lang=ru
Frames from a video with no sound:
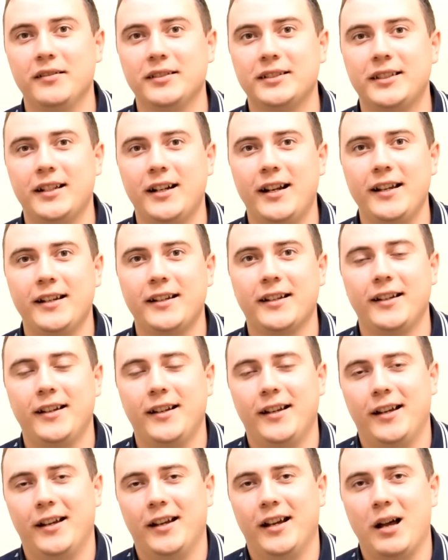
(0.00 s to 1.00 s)
в страйк,
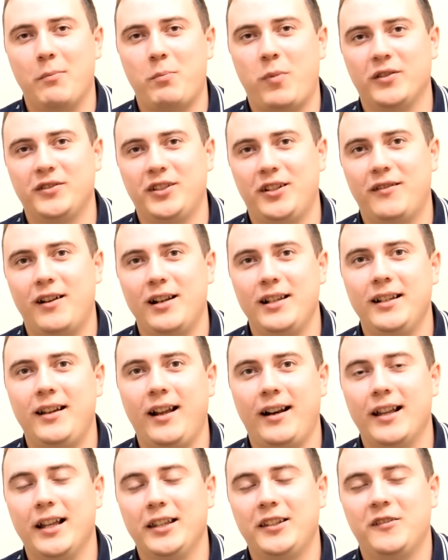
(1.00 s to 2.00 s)
а позрывали
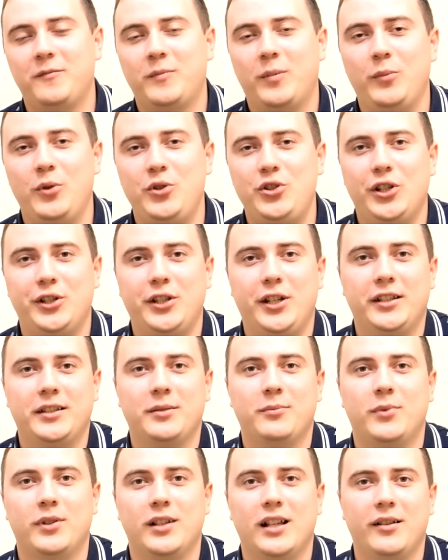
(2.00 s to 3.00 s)
гранаты в помещении, это
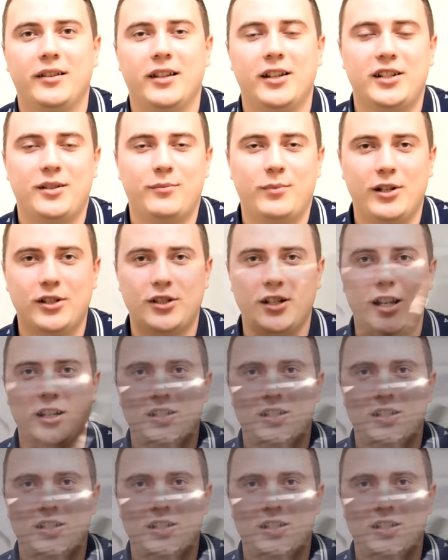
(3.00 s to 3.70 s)
была наша большая